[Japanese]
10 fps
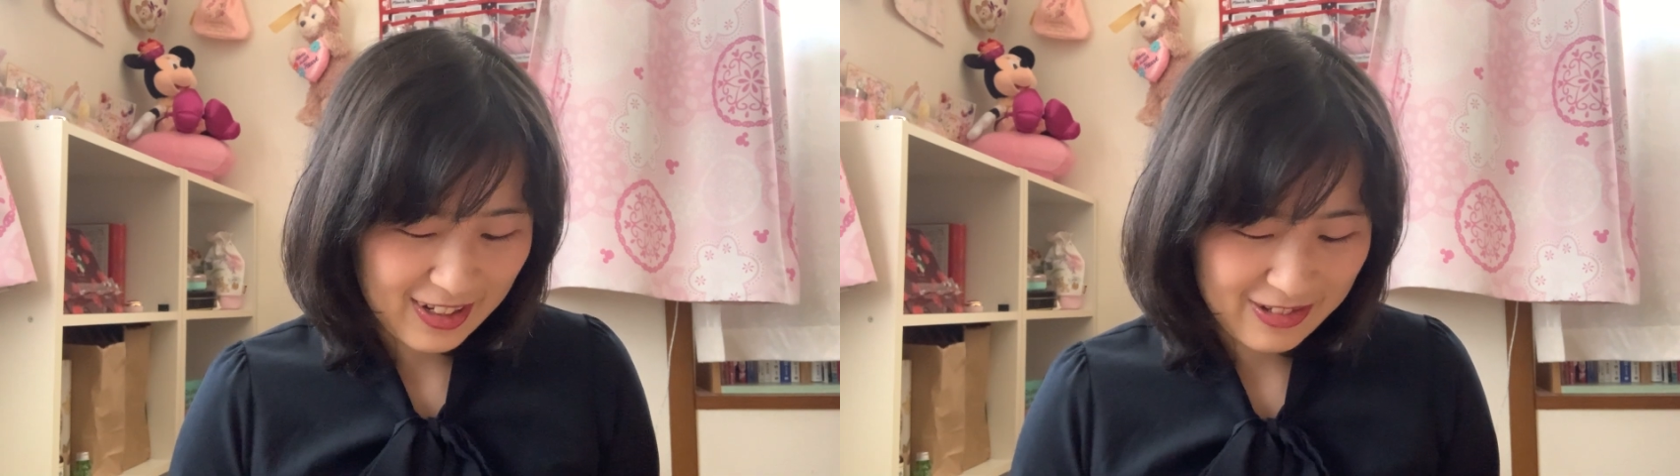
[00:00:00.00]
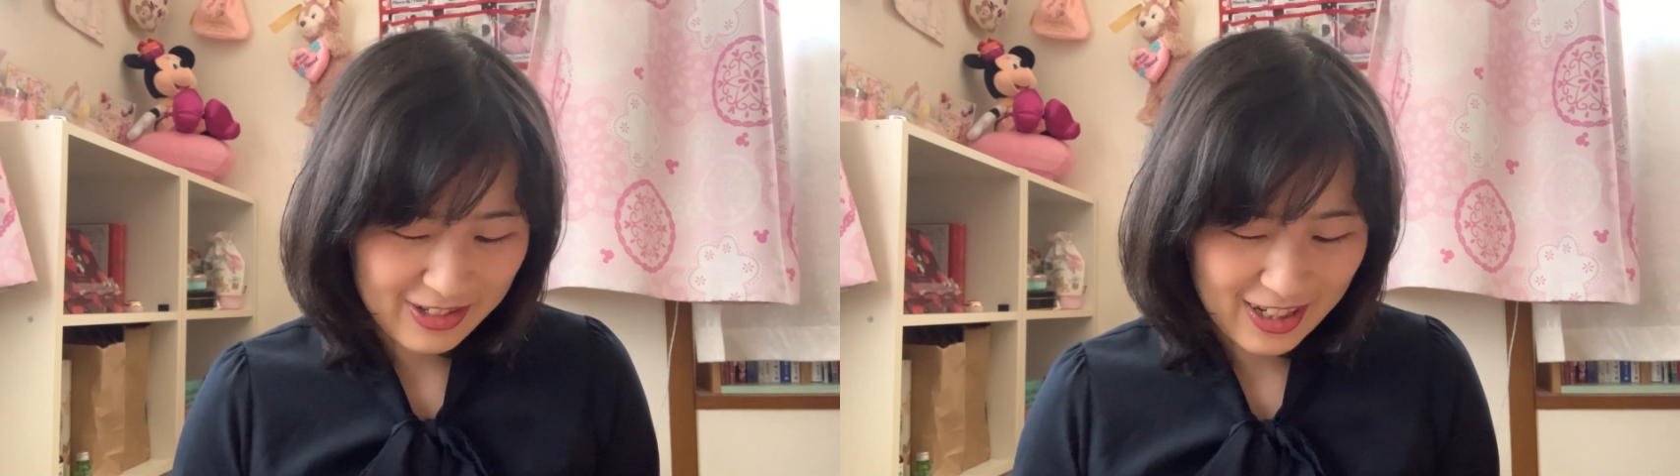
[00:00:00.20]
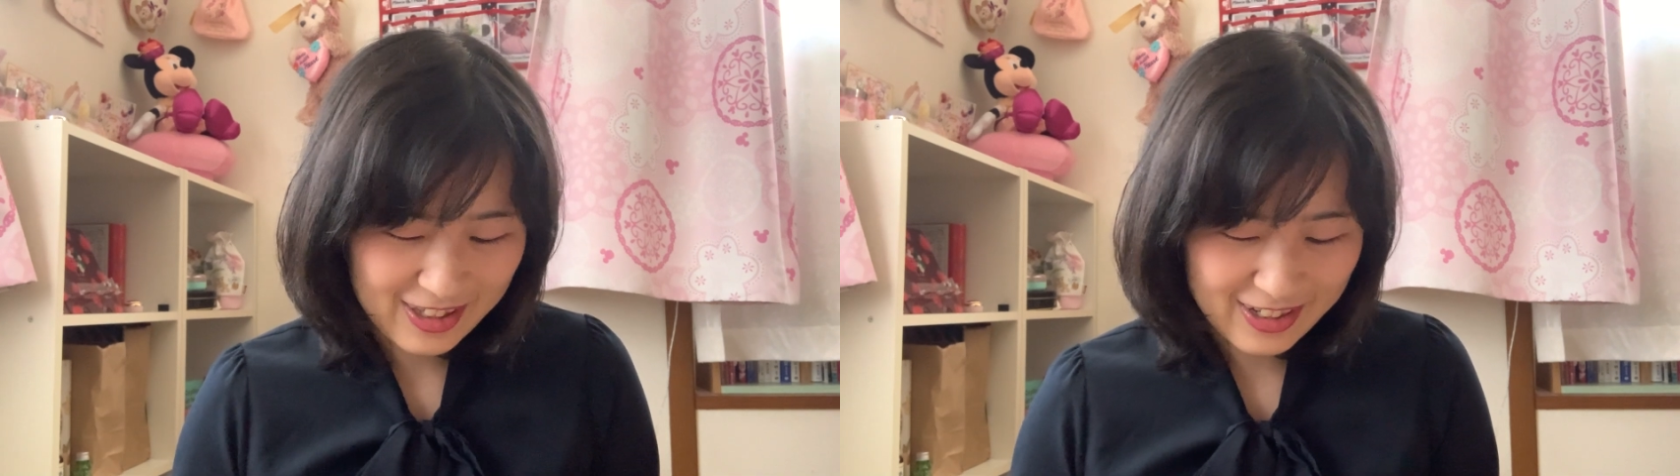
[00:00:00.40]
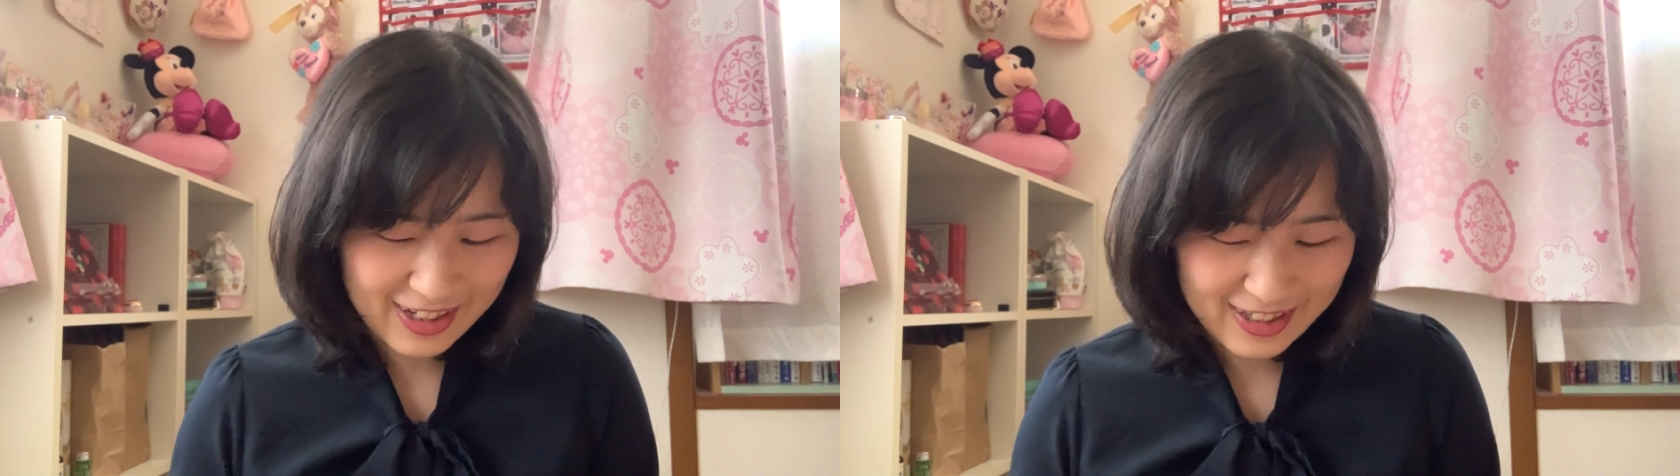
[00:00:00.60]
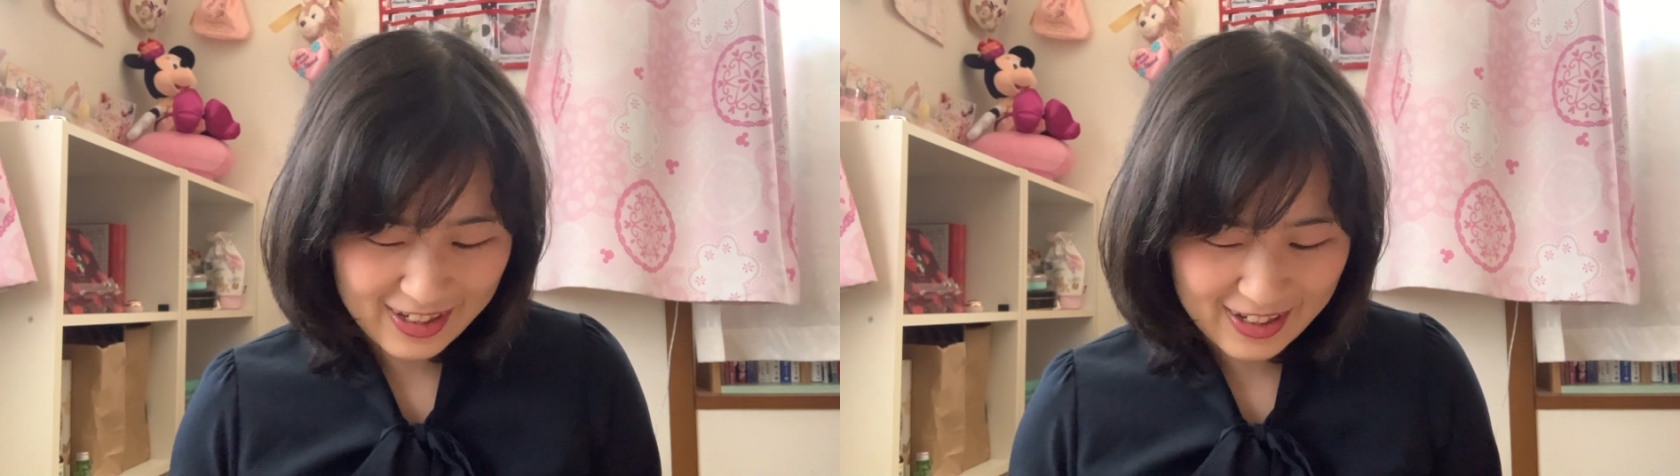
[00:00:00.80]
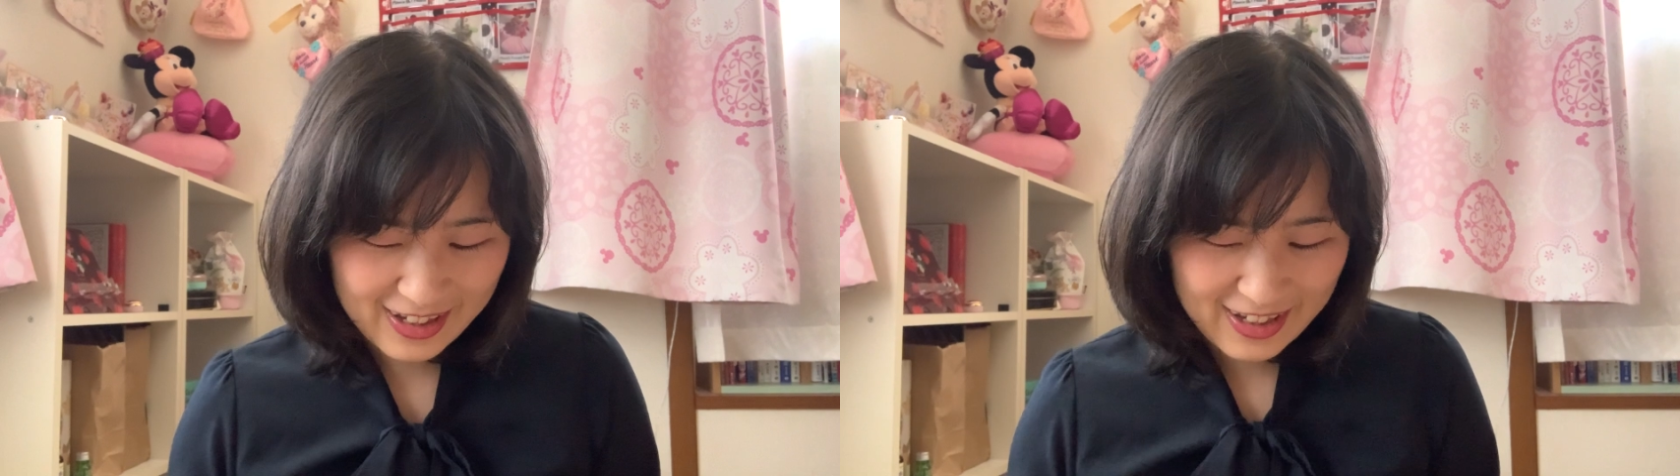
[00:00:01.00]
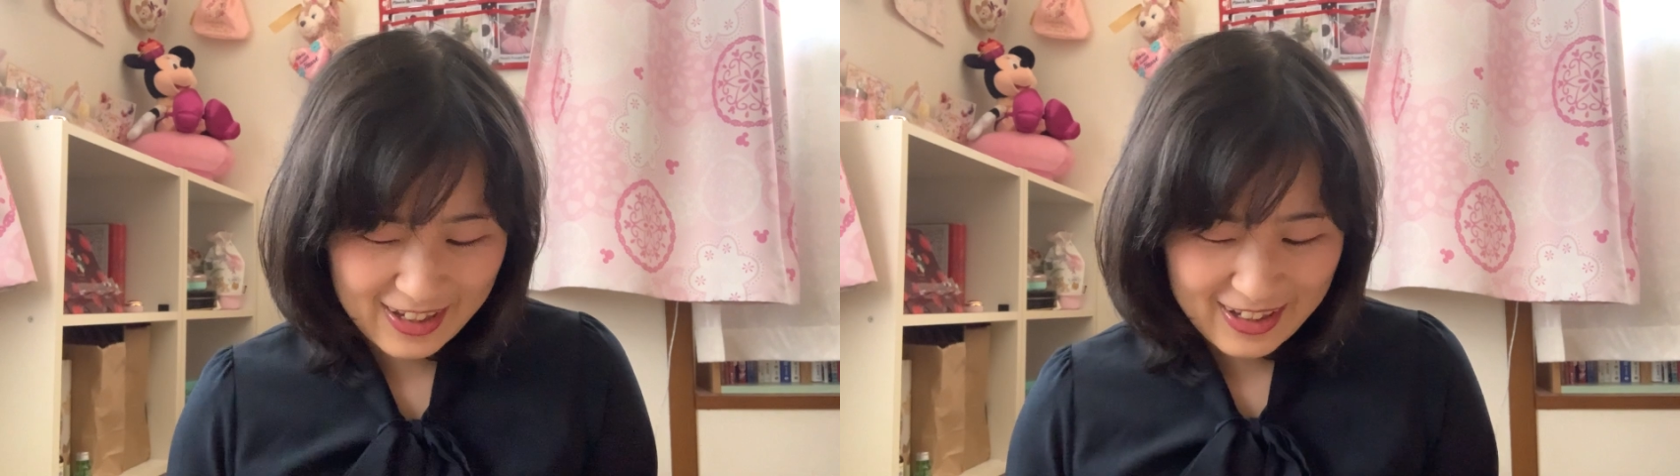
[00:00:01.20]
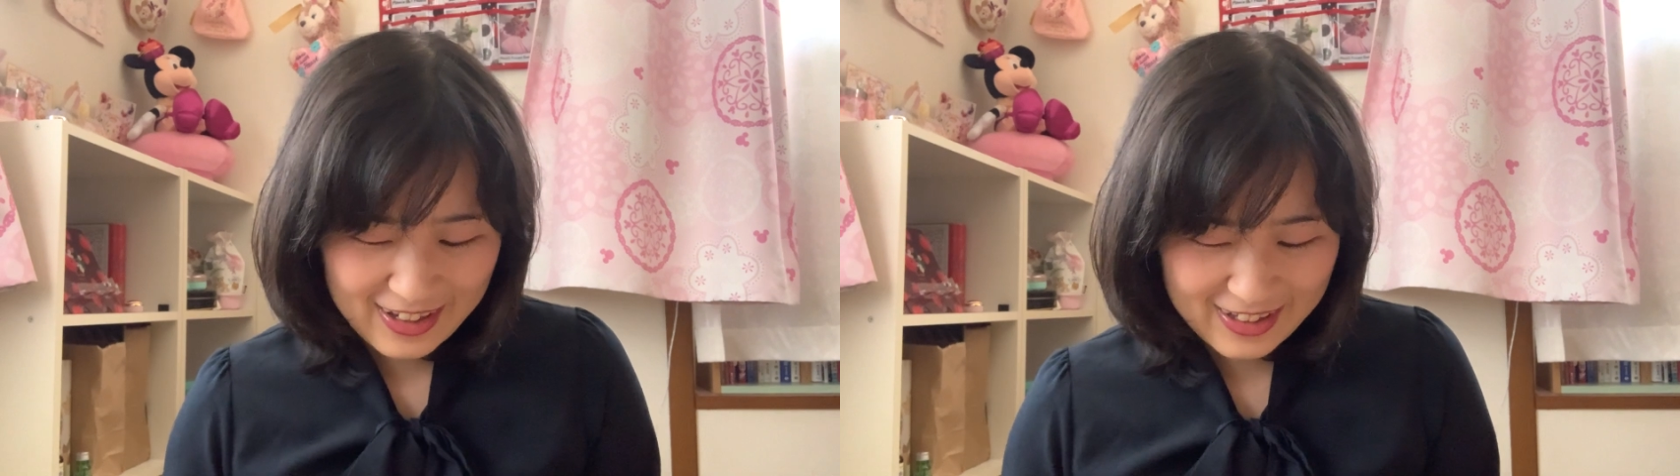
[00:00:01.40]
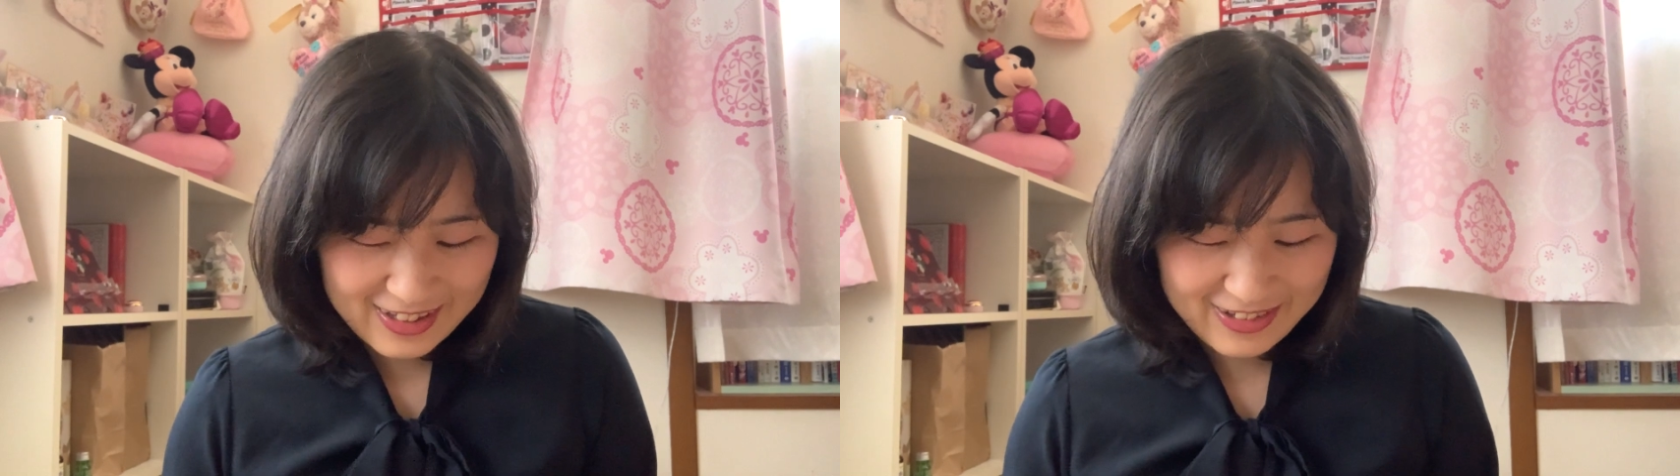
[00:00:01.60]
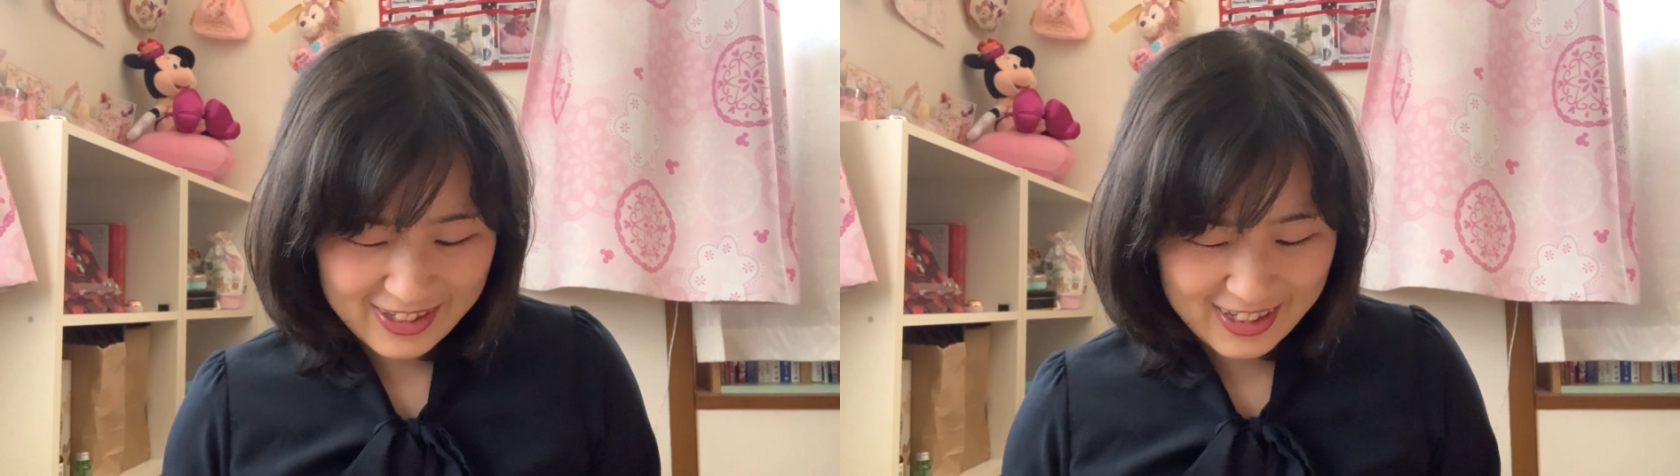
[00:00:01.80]
付箋つけて
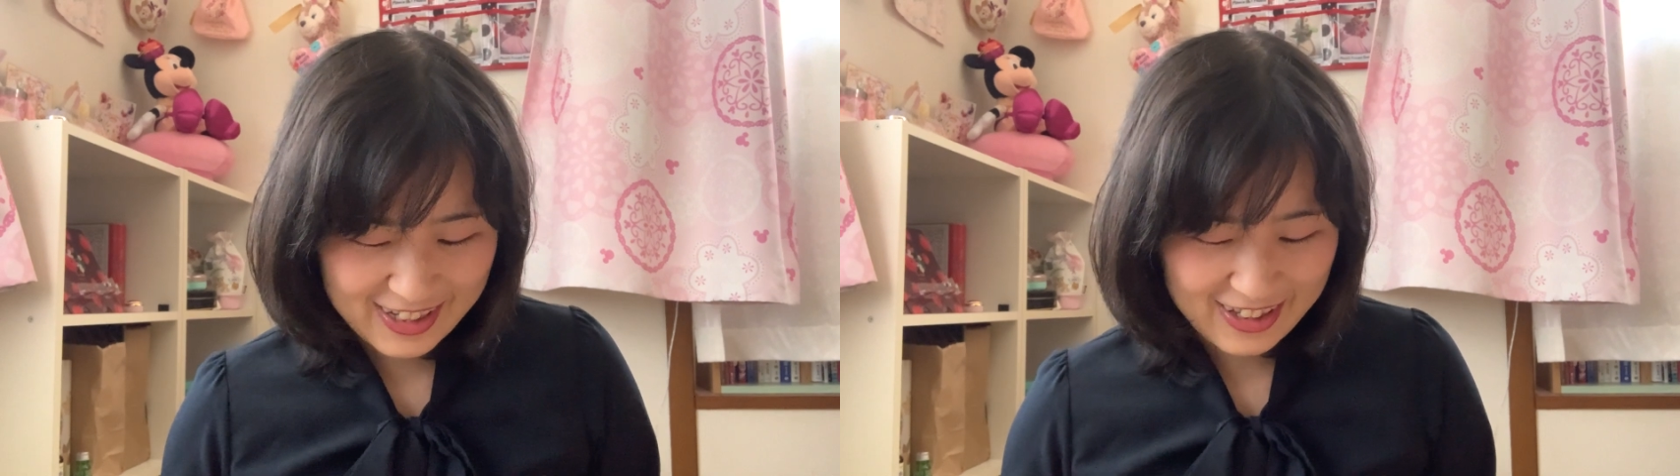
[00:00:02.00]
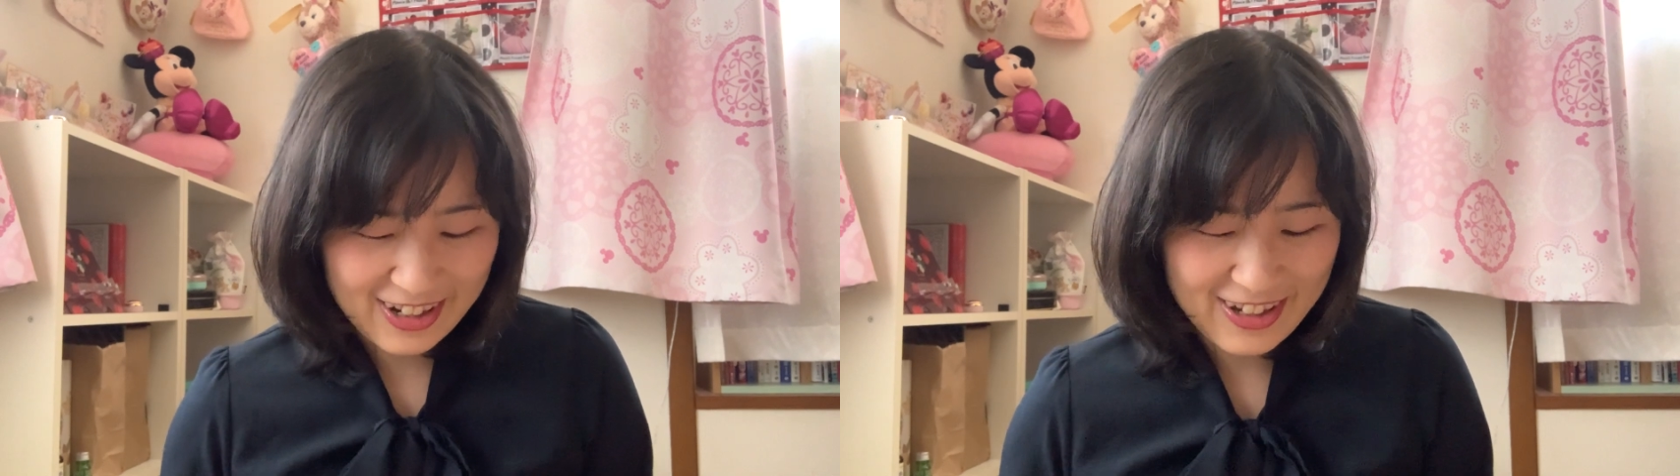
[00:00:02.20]
るんですけど